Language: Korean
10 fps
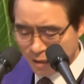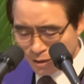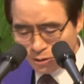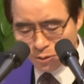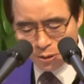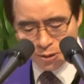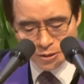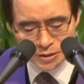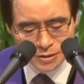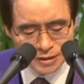서로
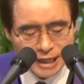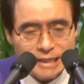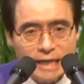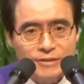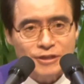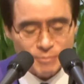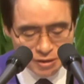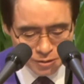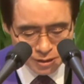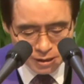이렇게
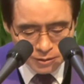약점을